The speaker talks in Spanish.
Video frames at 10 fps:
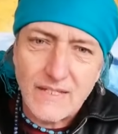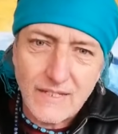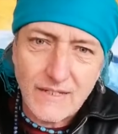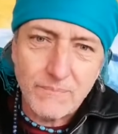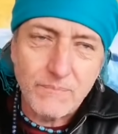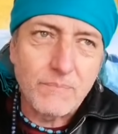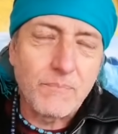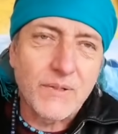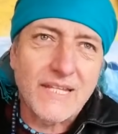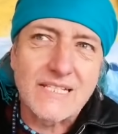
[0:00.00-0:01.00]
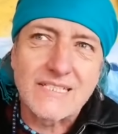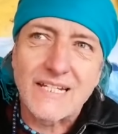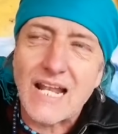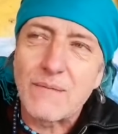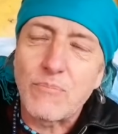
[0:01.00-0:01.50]
Eh,
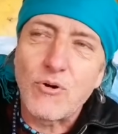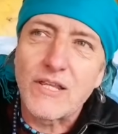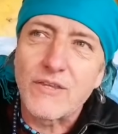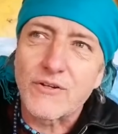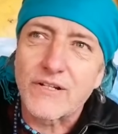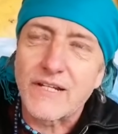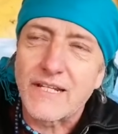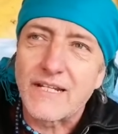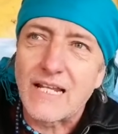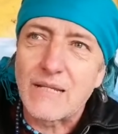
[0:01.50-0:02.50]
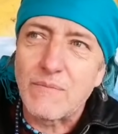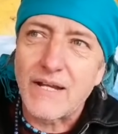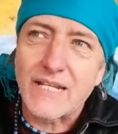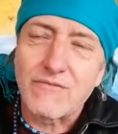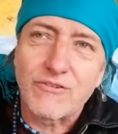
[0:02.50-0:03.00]
pertenecían a la Polydor en
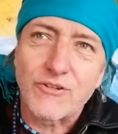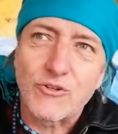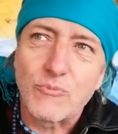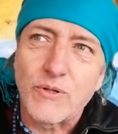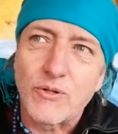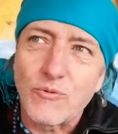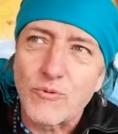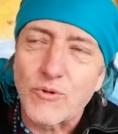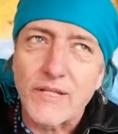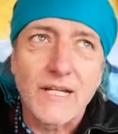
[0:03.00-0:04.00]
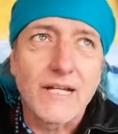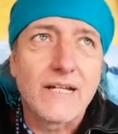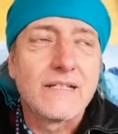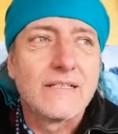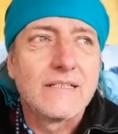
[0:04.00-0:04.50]
Alemania, fueron número uno
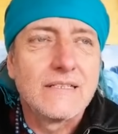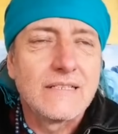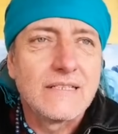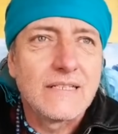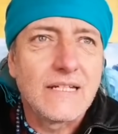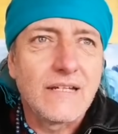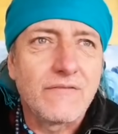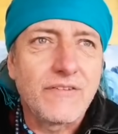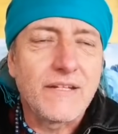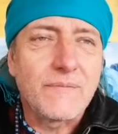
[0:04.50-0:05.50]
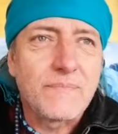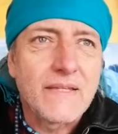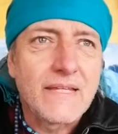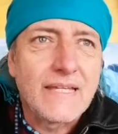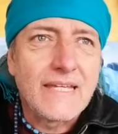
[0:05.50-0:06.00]
allá. En fin.
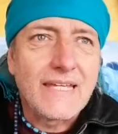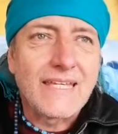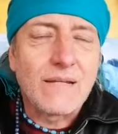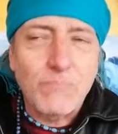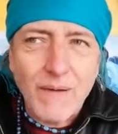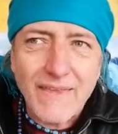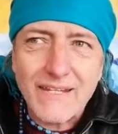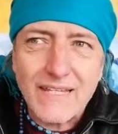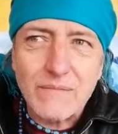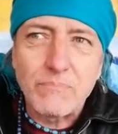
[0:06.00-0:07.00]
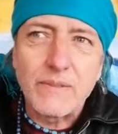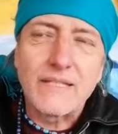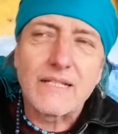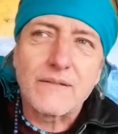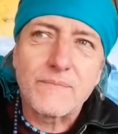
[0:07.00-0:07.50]
Y el padre del
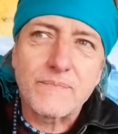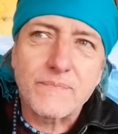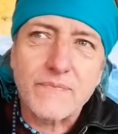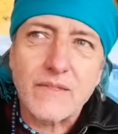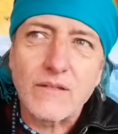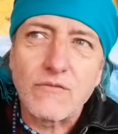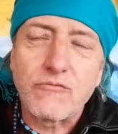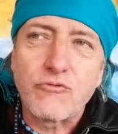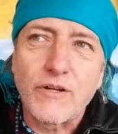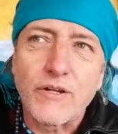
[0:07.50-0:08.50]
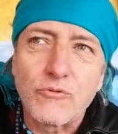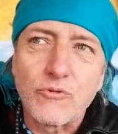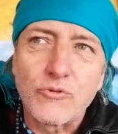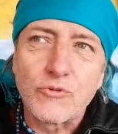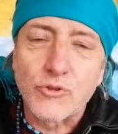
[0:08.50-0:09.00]
Peter fue
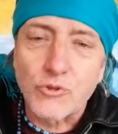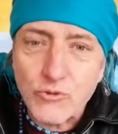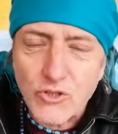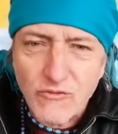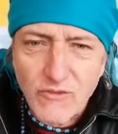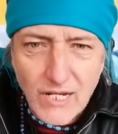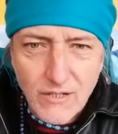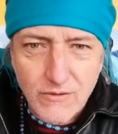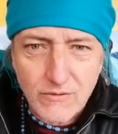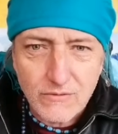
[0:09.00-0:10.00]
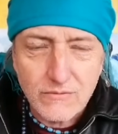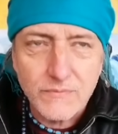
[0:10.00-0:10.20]
un ruso blanco.